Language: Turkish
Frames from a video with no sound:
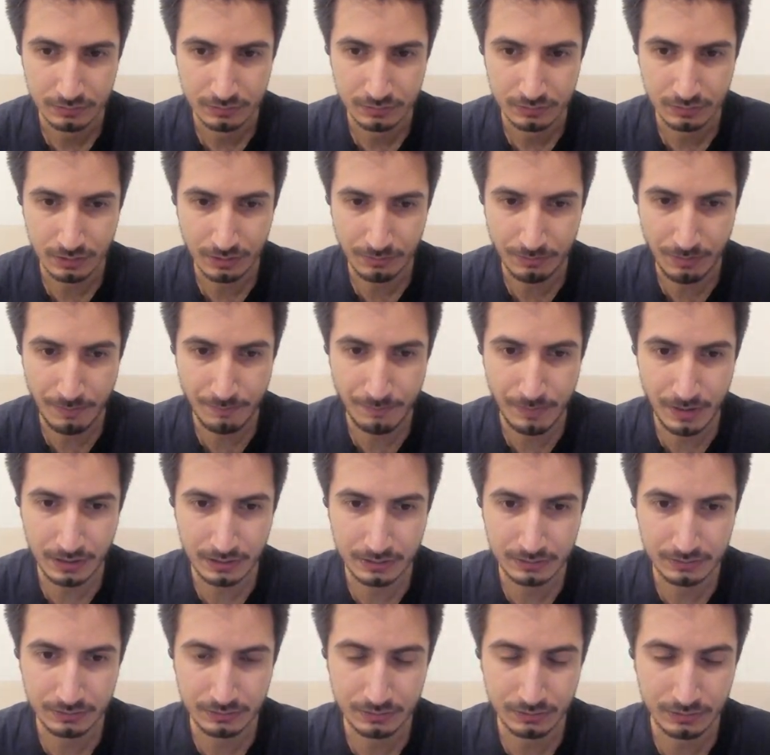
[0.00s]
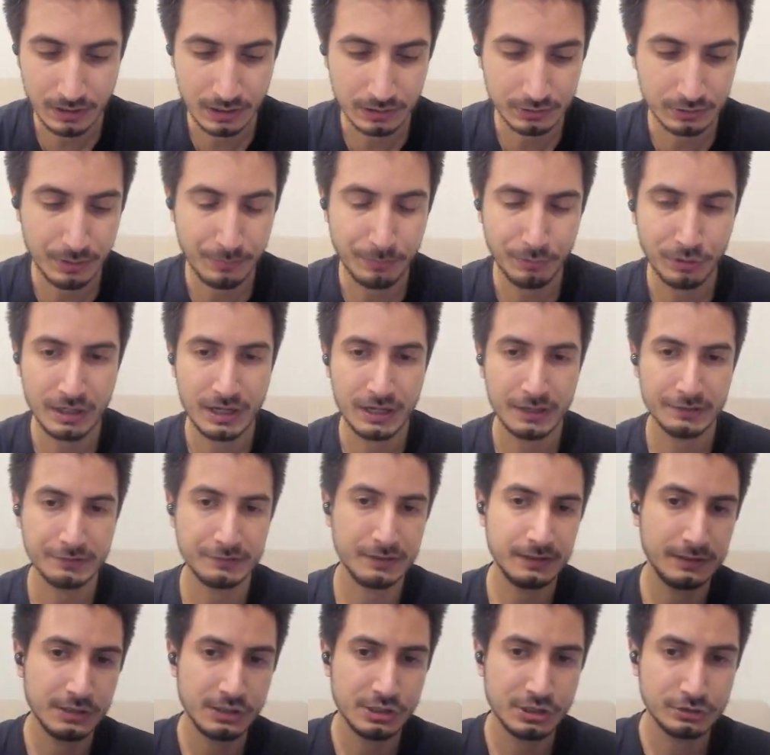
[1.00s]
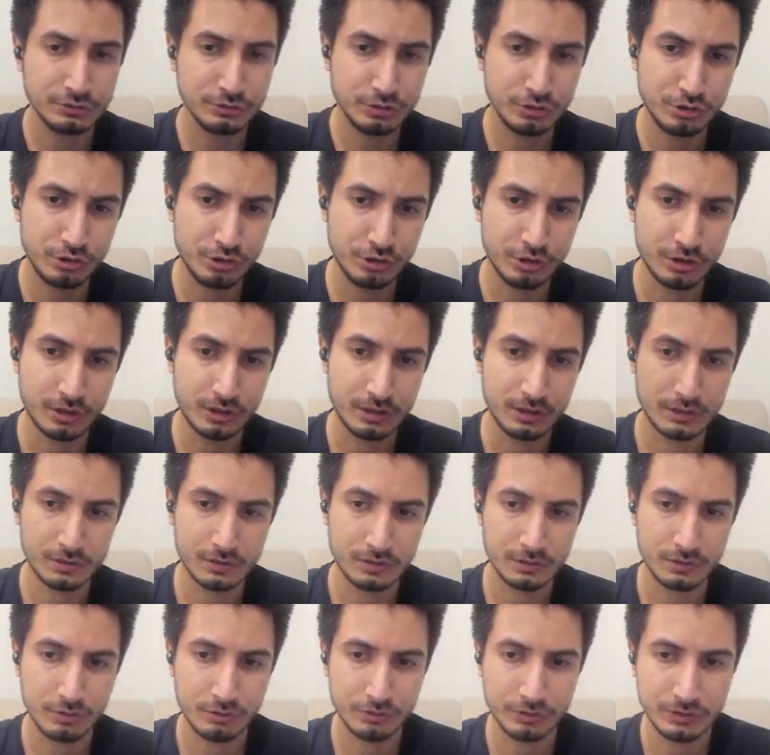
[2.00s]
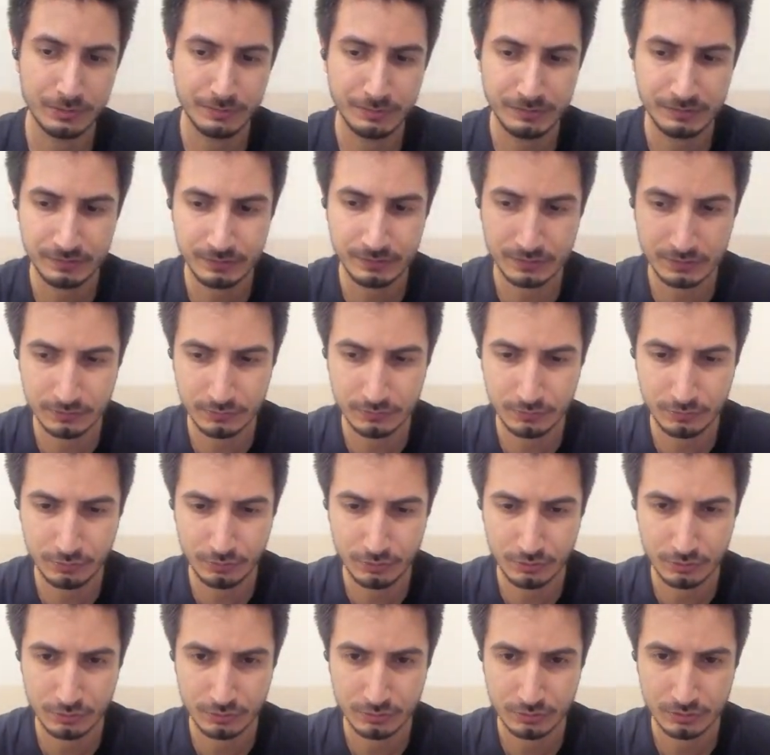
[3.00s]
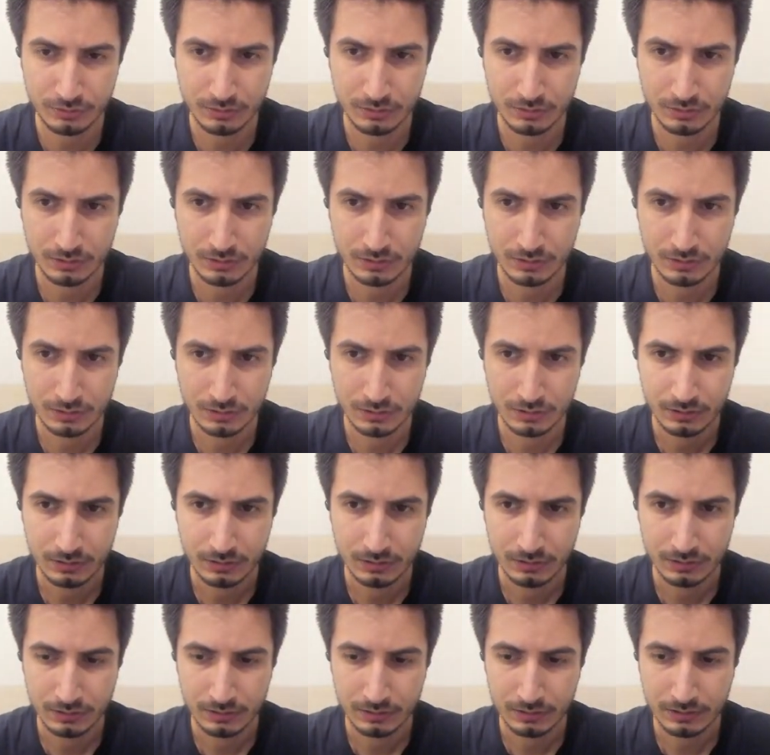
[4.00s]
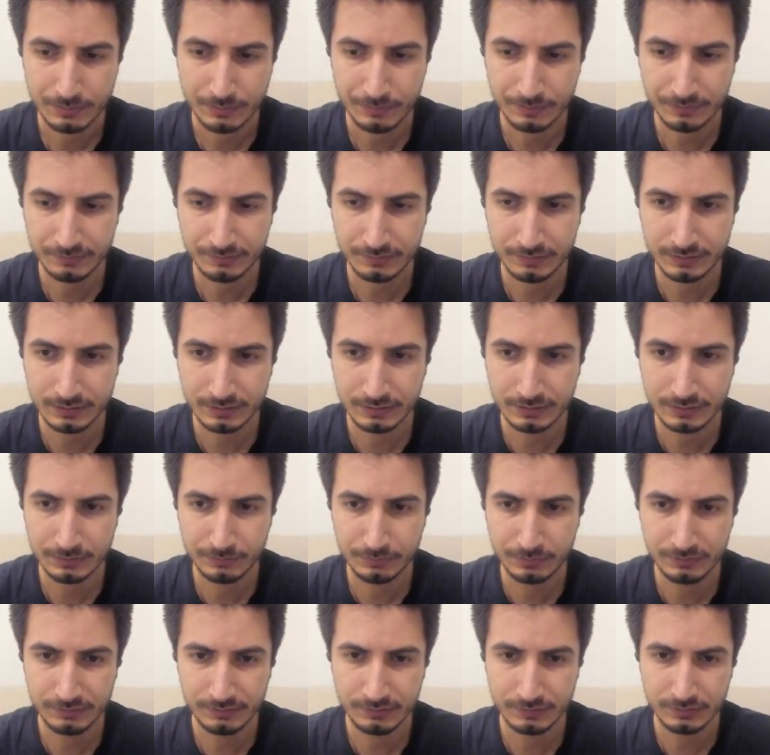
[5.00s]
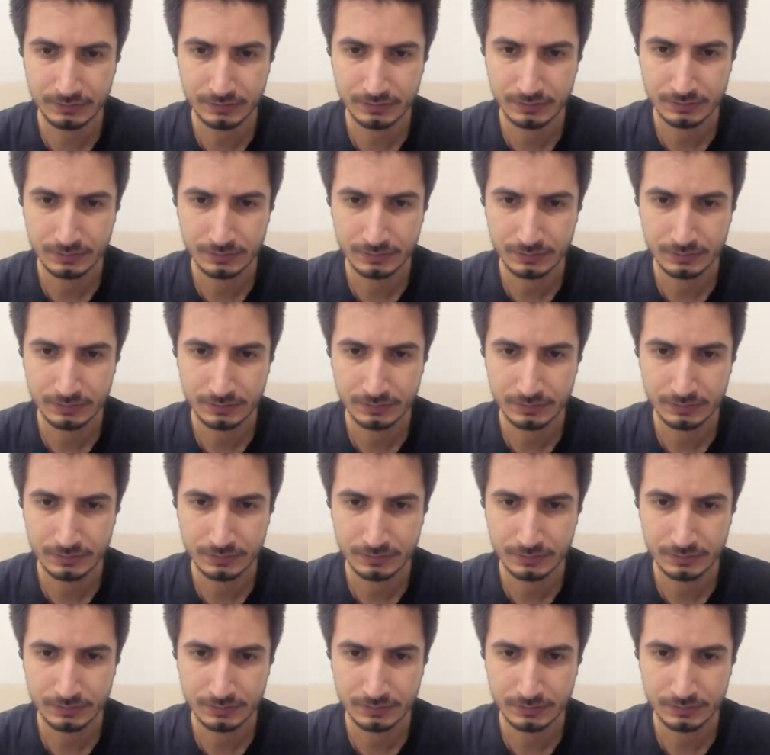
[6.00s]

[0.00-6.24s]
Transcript: Tamam bak AWAS'de çalışıyor. Onda bir sıkıntı yok. Ama sıkıntımız